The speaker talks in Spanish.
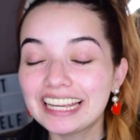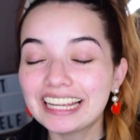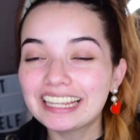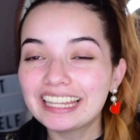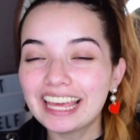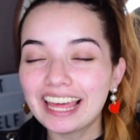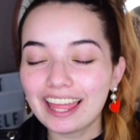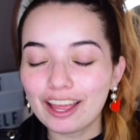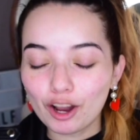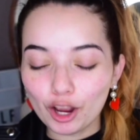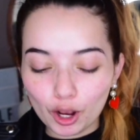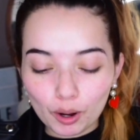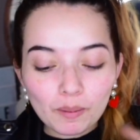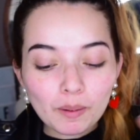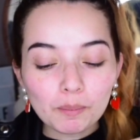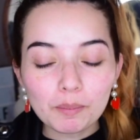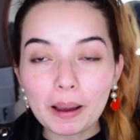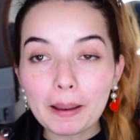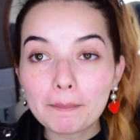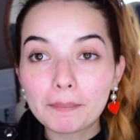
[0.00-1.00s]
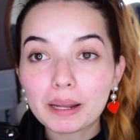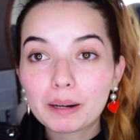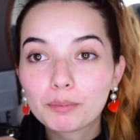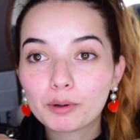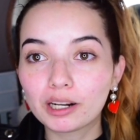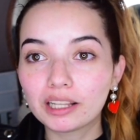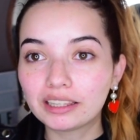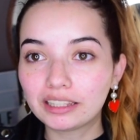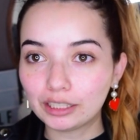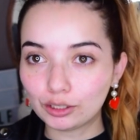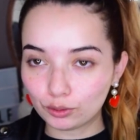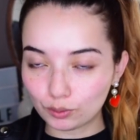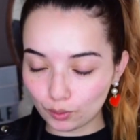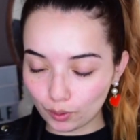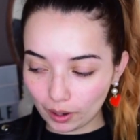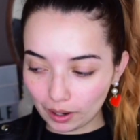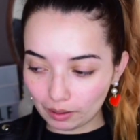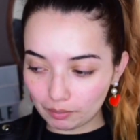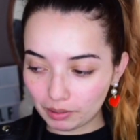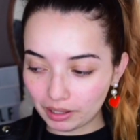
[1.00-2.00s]
y el día de hoy, como pueden ver por el
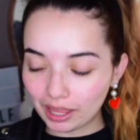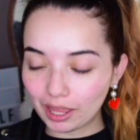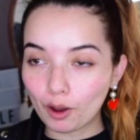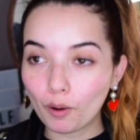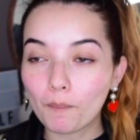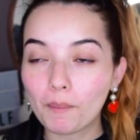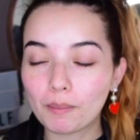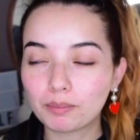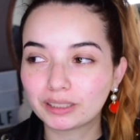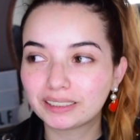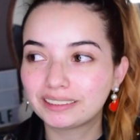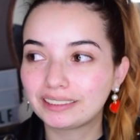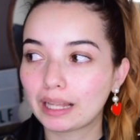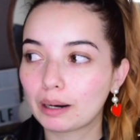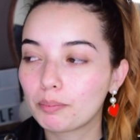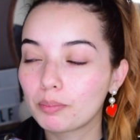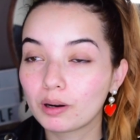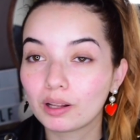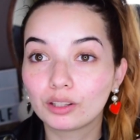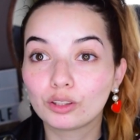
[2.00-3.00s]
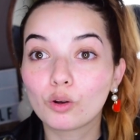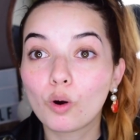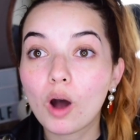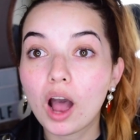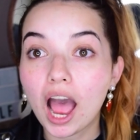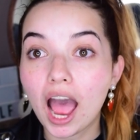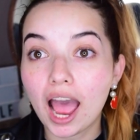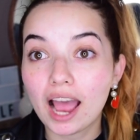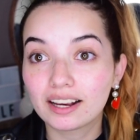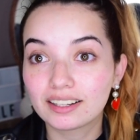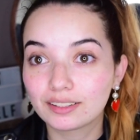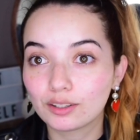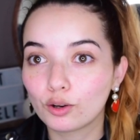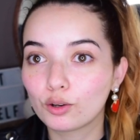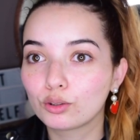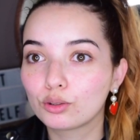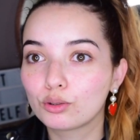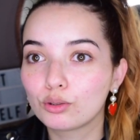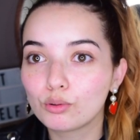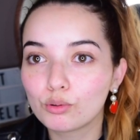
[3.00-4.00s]
título del video, vamos a estar probando hacks
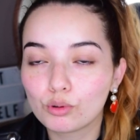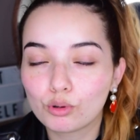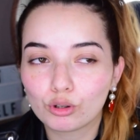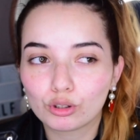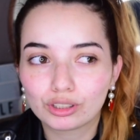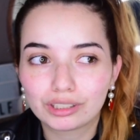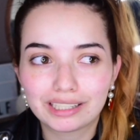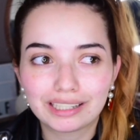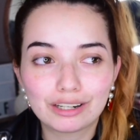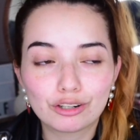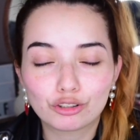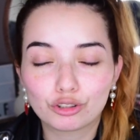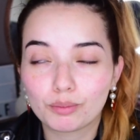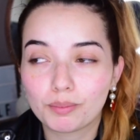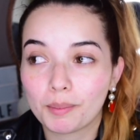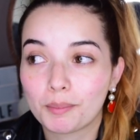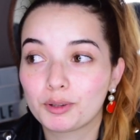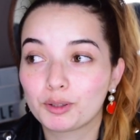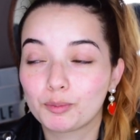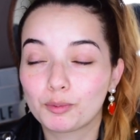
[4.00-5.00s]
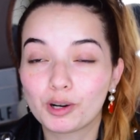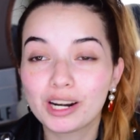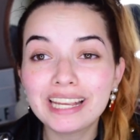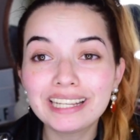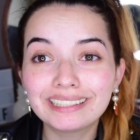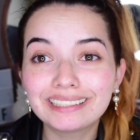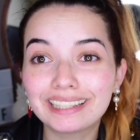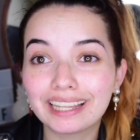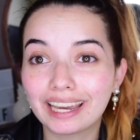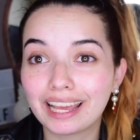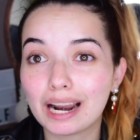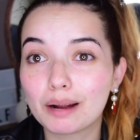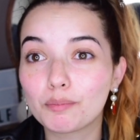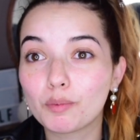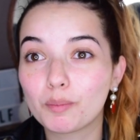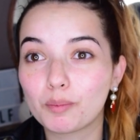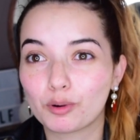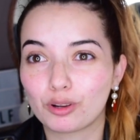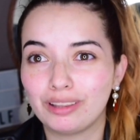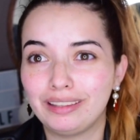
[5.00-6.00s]
o trucos que nos topamos por
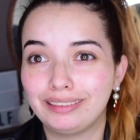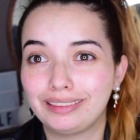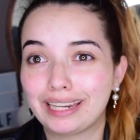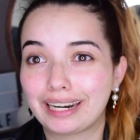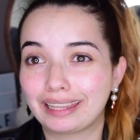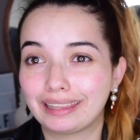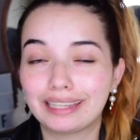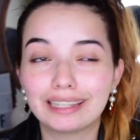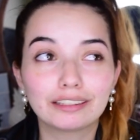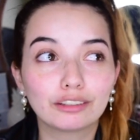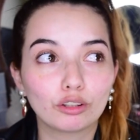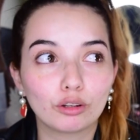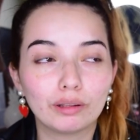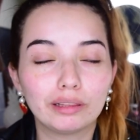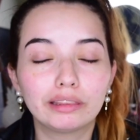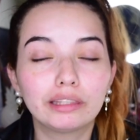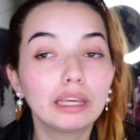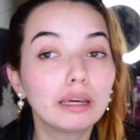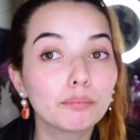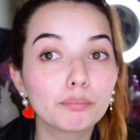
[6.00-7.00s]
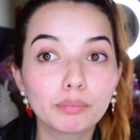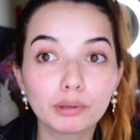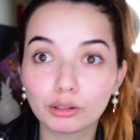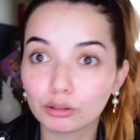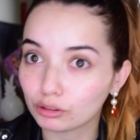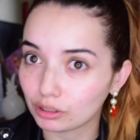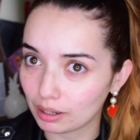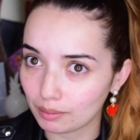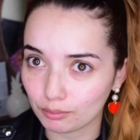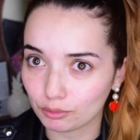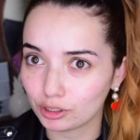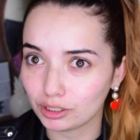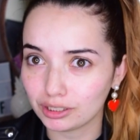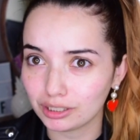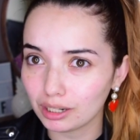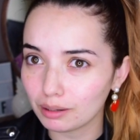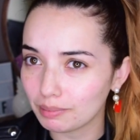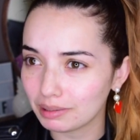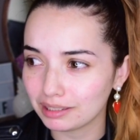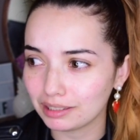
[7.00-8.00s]
Instagram o por internet todo el tiempo y no sabemos si
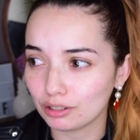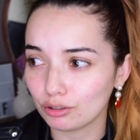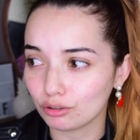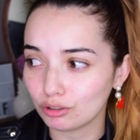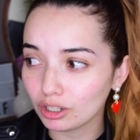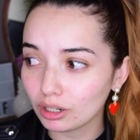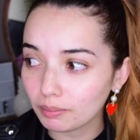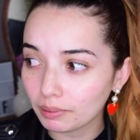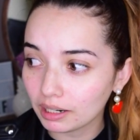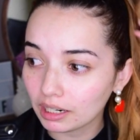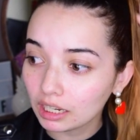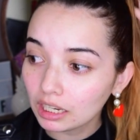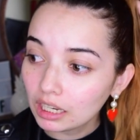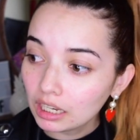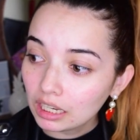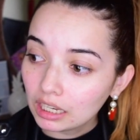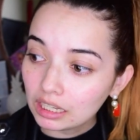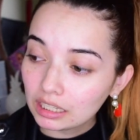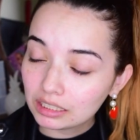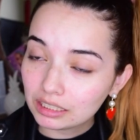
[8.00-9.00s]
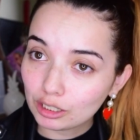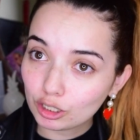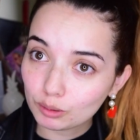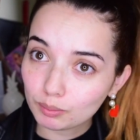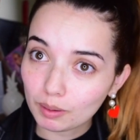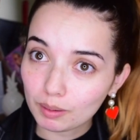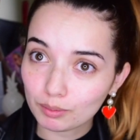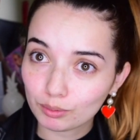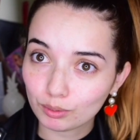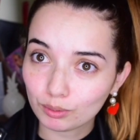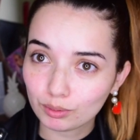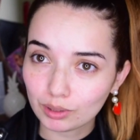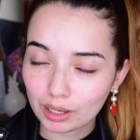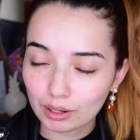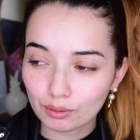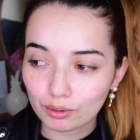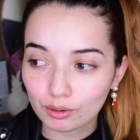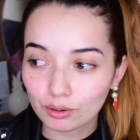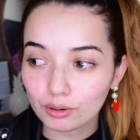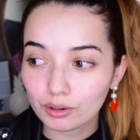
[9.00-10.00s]
sirven, si no sirven, si los podemos
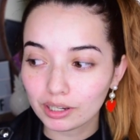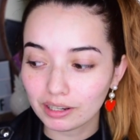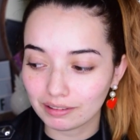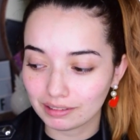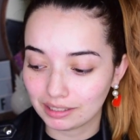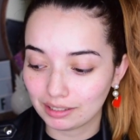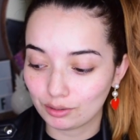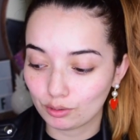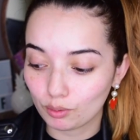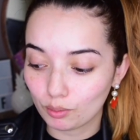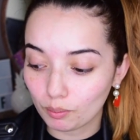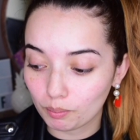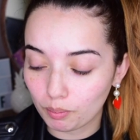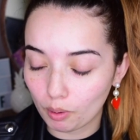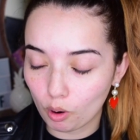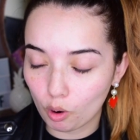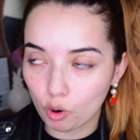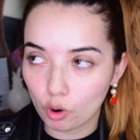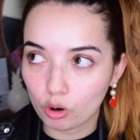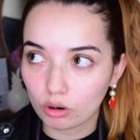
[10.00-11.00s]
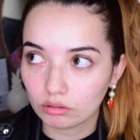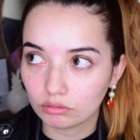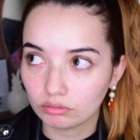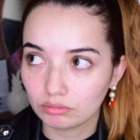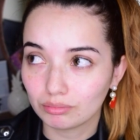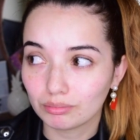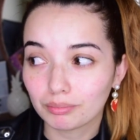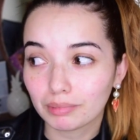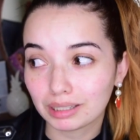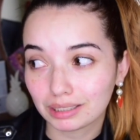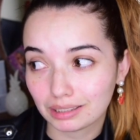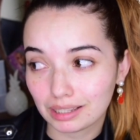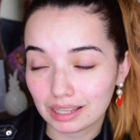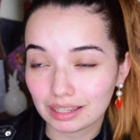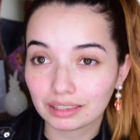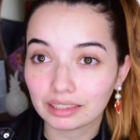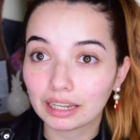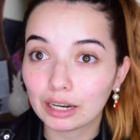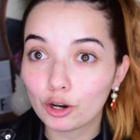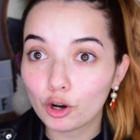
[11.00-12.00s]
usar o no y a veces son un poco
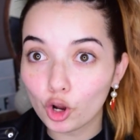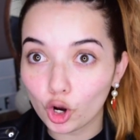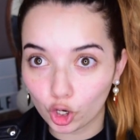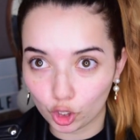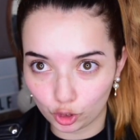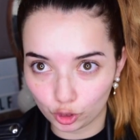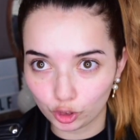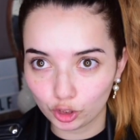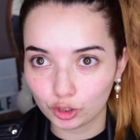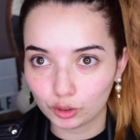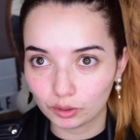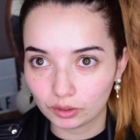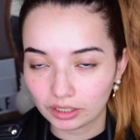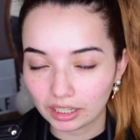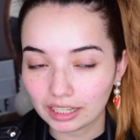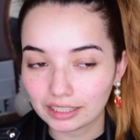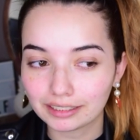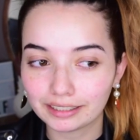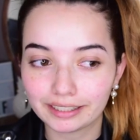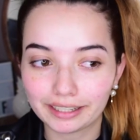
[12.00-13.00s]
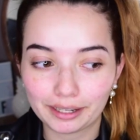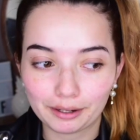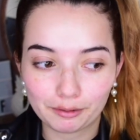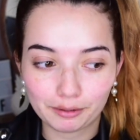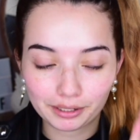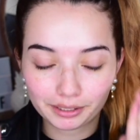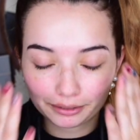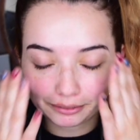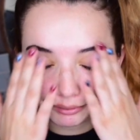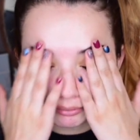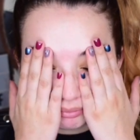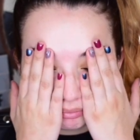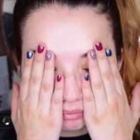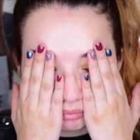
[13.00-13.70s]
bastante locos, así que bueno.